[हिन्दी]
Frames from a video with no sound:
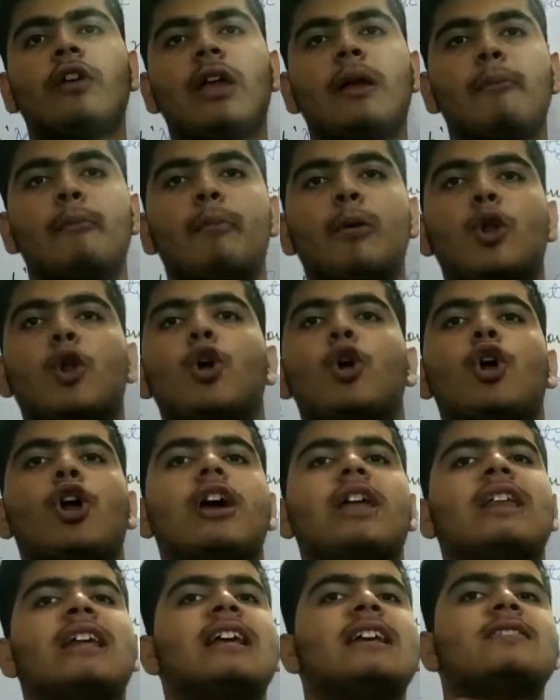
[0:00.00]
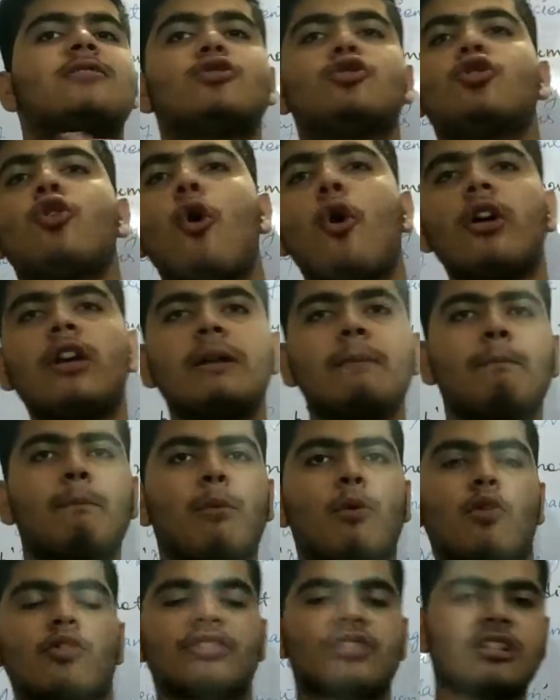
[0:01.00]
employer is not
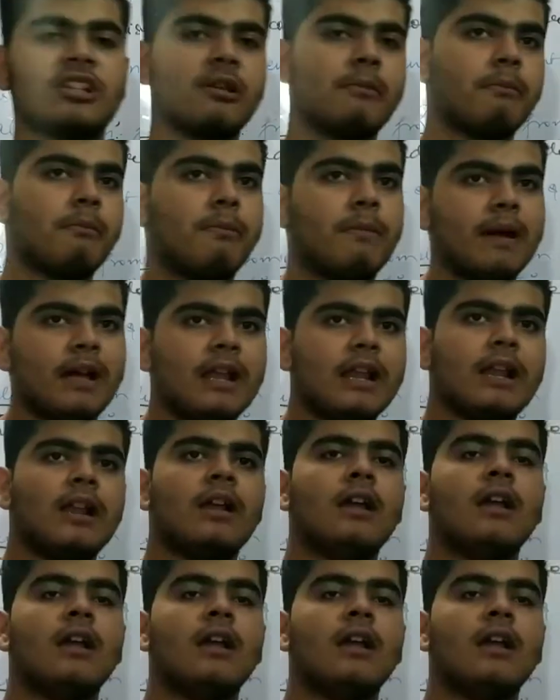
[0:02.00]
possible